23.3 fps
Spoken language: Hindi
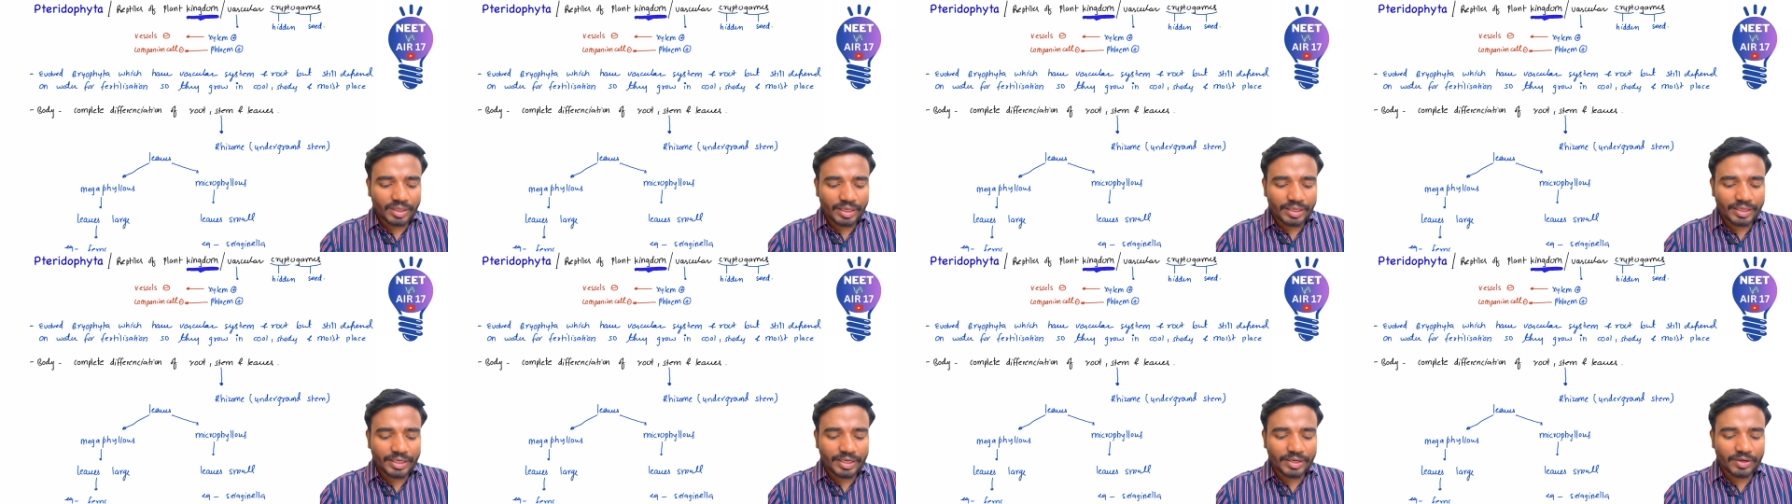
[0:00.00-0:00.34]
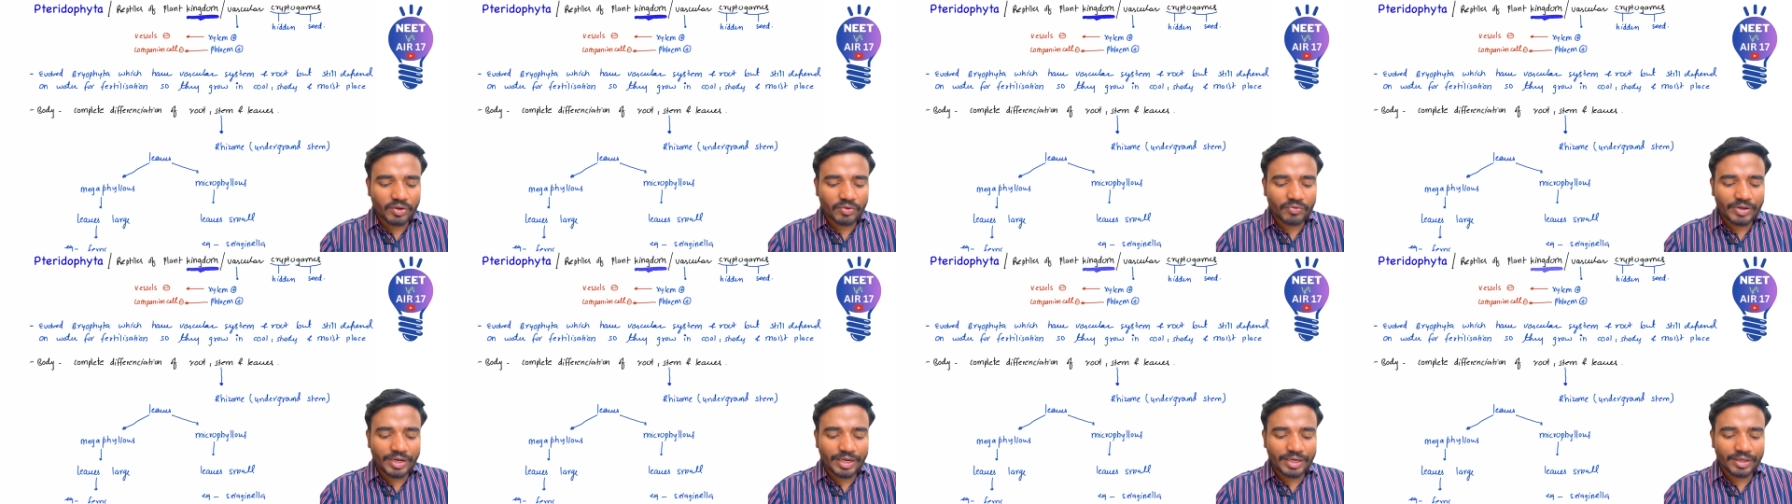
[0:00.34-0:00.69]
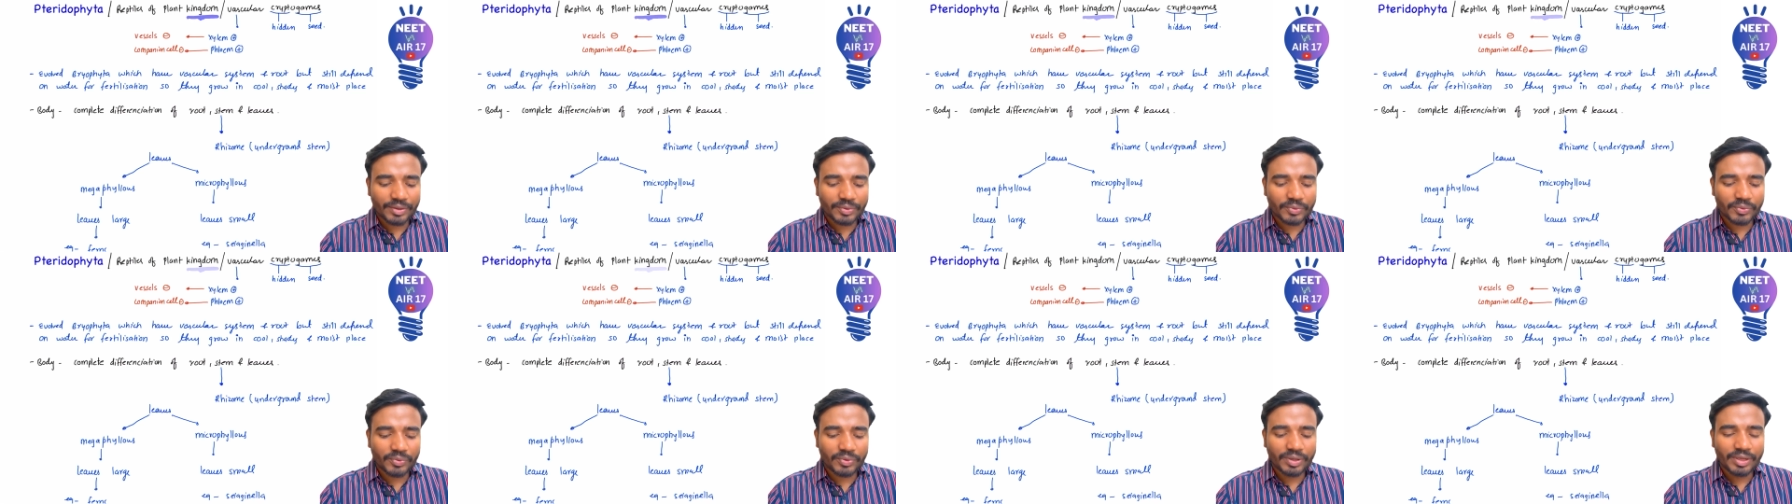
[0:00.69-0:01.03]
टेडोफाइटा
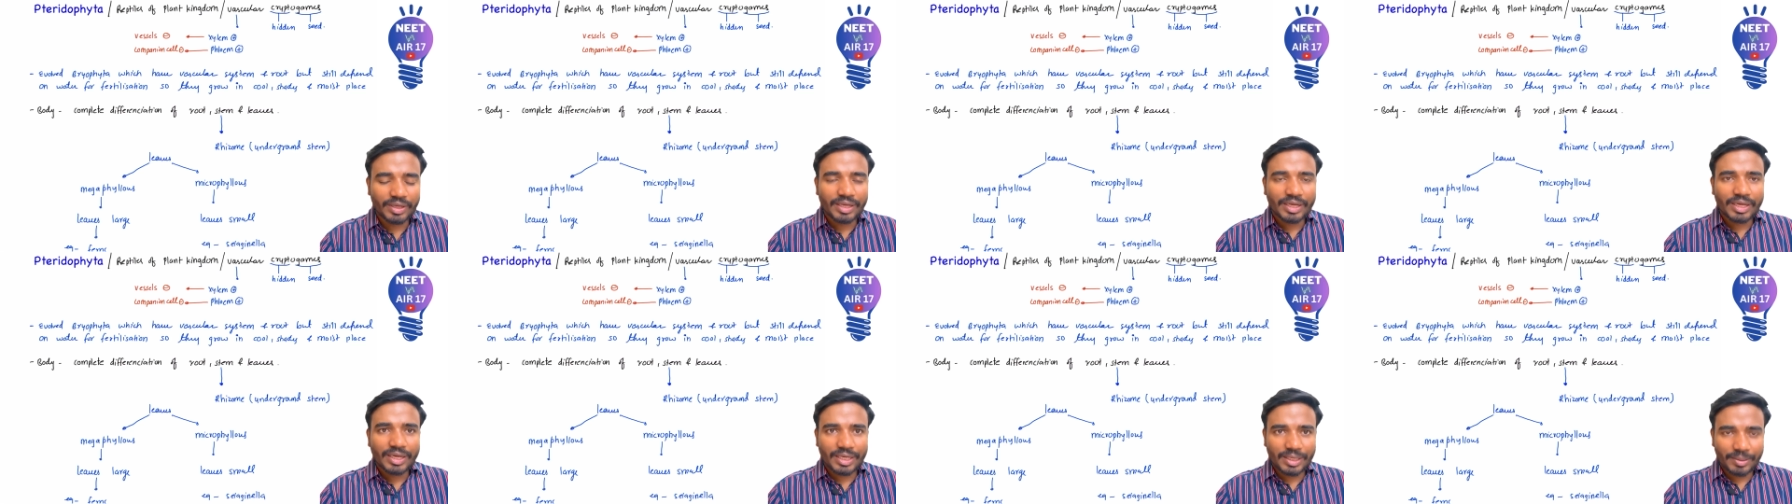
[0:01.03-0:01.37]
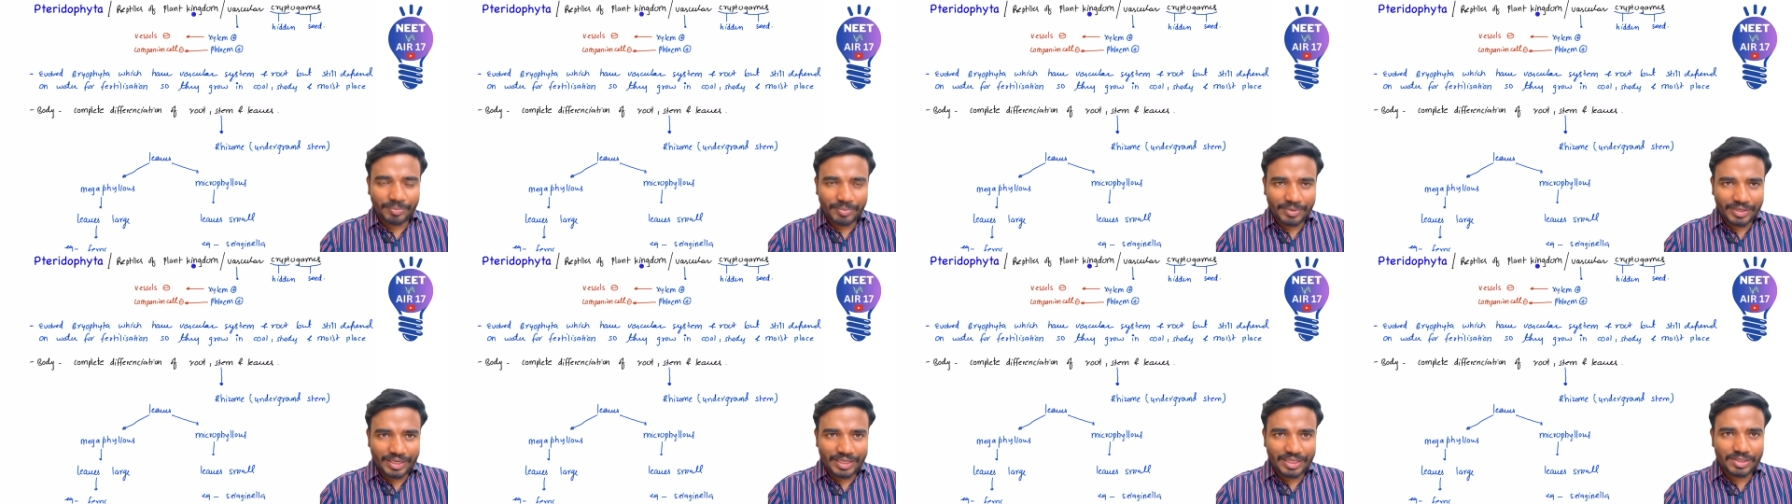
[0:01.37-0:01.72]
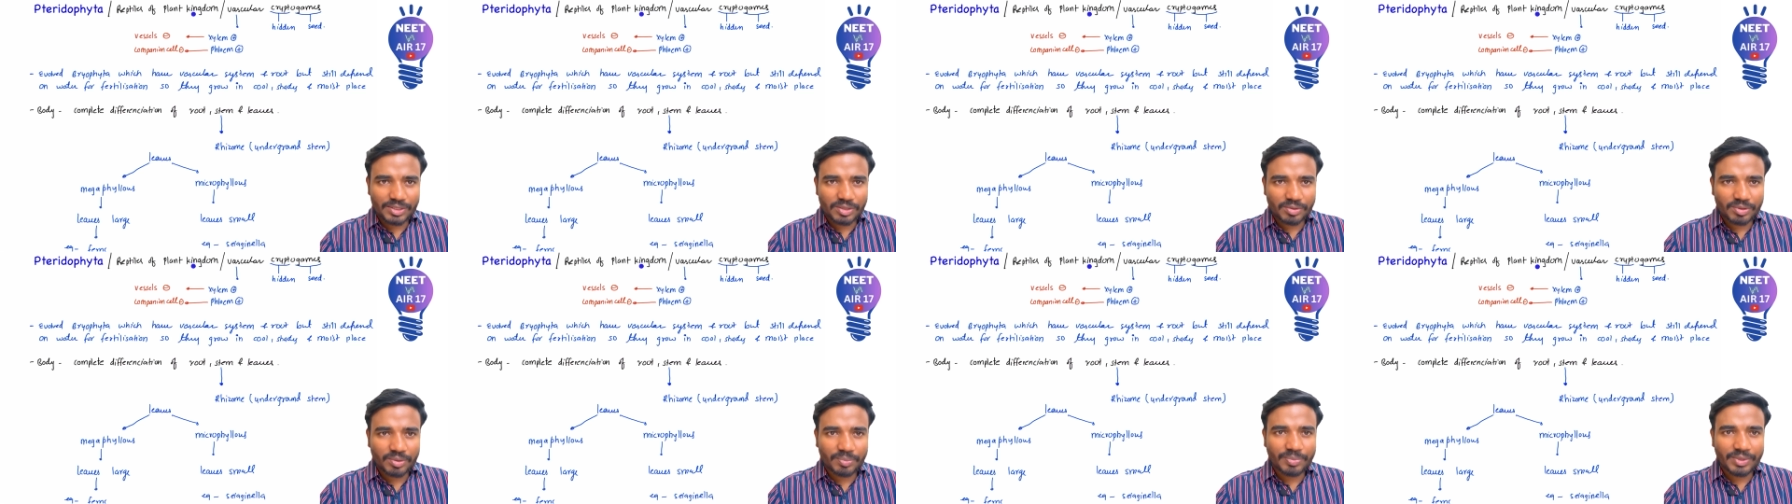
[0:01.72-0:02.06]
को रेप्टाइल्स
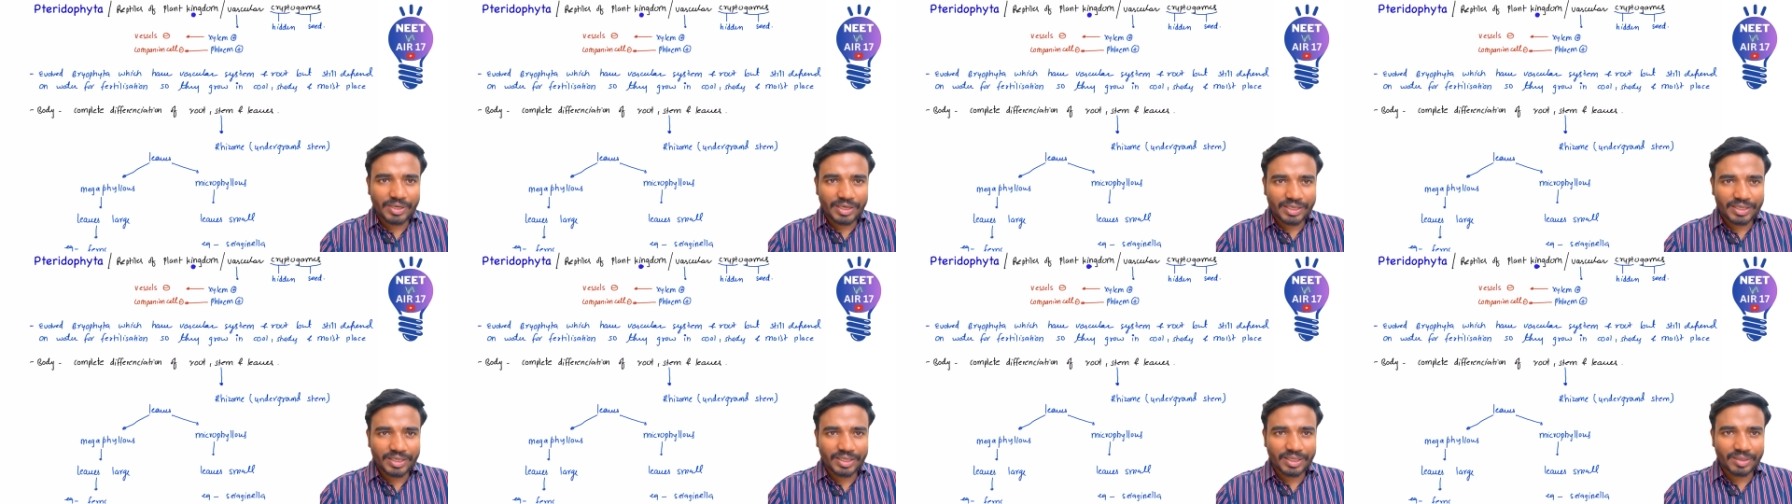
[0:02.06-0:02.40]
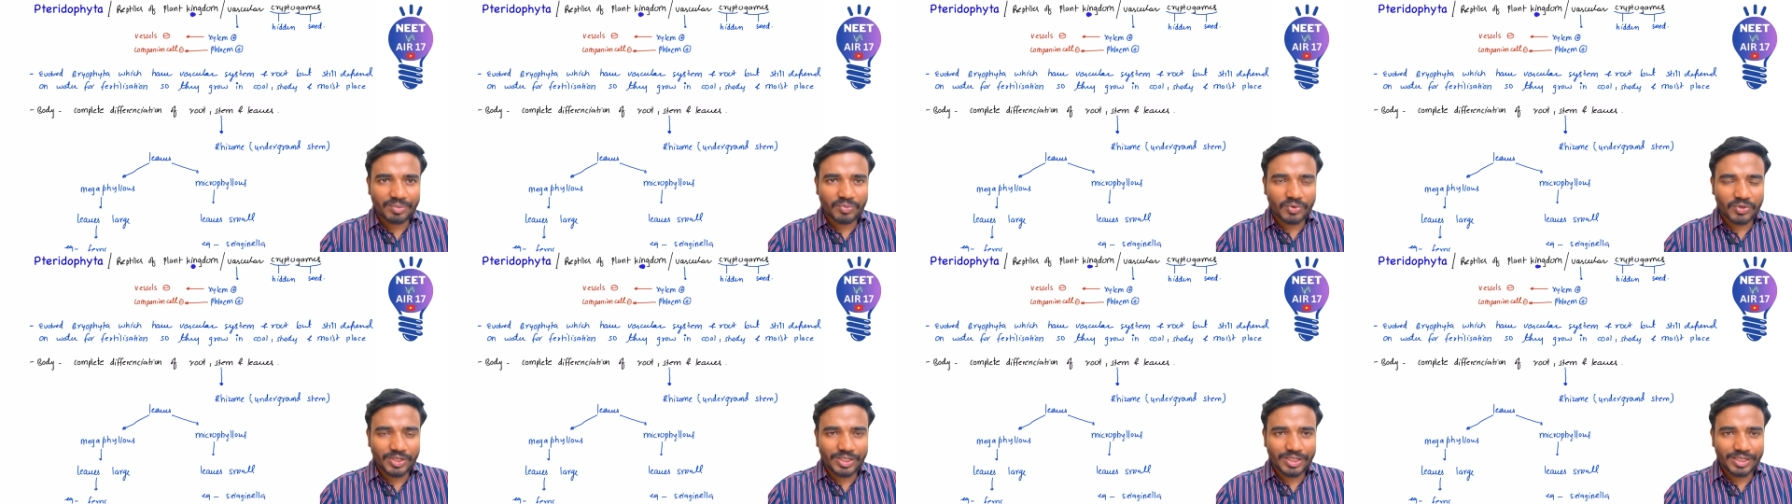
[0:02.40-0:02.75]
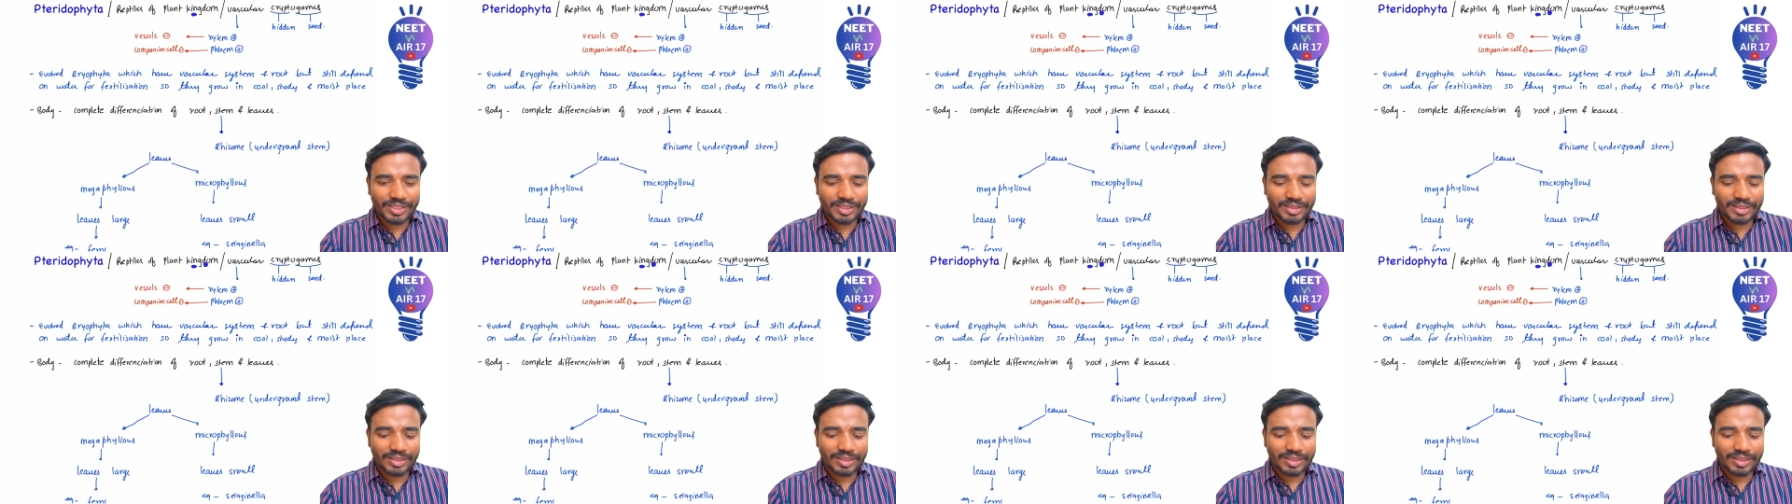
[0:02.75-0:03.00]
ऑफ द प्लांट किंगडम बोला जाता